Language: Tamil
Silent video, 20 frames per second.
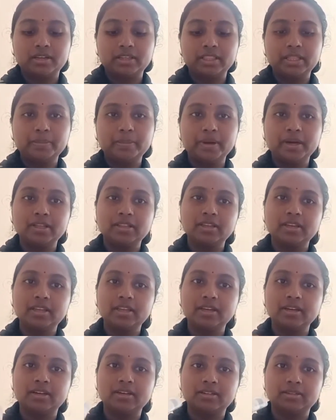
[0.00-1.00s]
இந்த மாதிரி
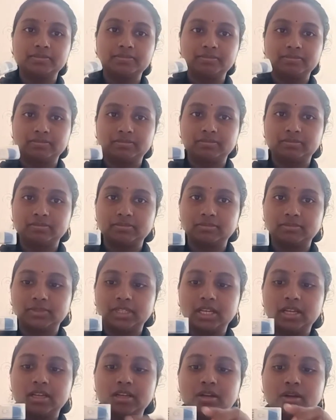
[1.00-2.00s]

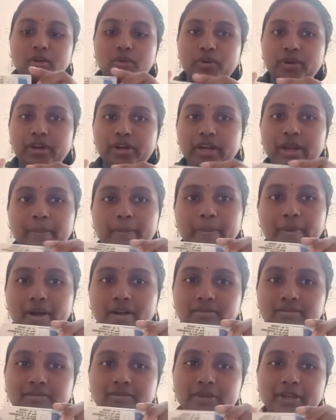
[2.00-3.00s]
ஒரு டப்பா
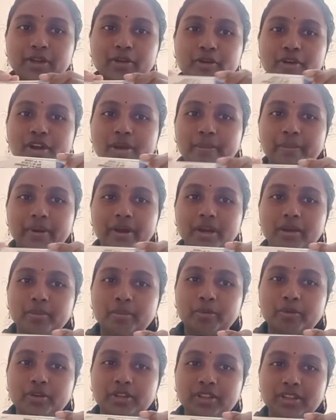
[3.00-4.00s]
இந்த மாதிரி ஒரு
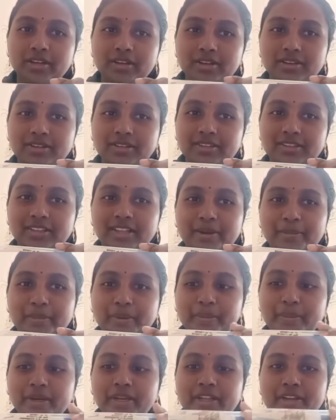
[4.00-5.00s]
டப்பாவில் போட்டு தான் இந்த
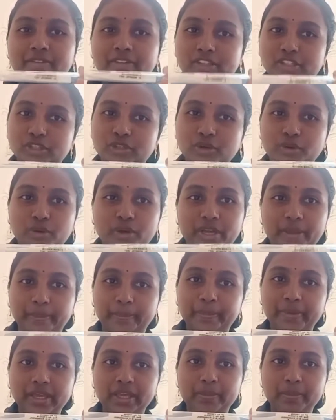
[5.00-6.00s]
தெர்மாமீட்டர் வச்சுக்கோங்க
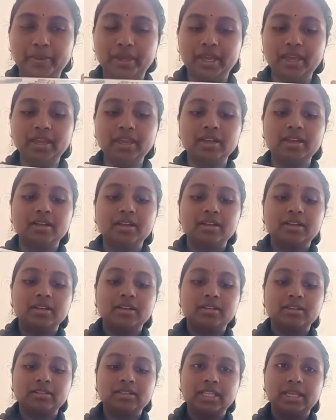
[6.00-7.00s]
எப்பயுமே
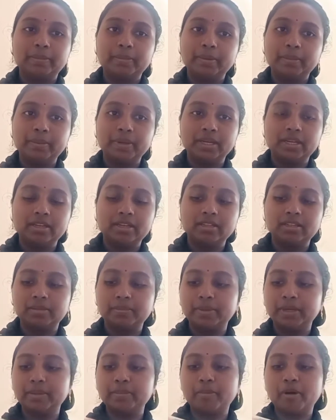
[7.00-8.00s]
தெர்மாமீட்டர் இந்த
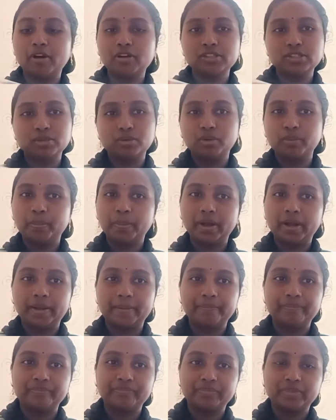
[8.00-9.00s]
மாதிரி பாக்ஸ்
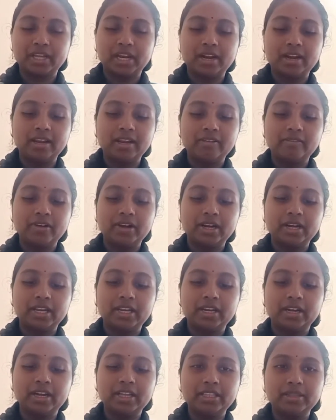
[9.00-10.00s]
கொடுப்பாங்க கடையில்
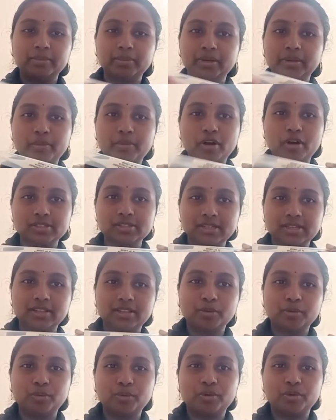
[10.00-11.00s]
வாங்கினீங்களே இந்த மாதிரி
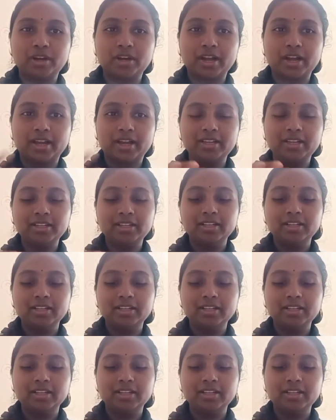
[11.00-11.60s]
பாக்ஸில் தான் கொடுக்குறாங்க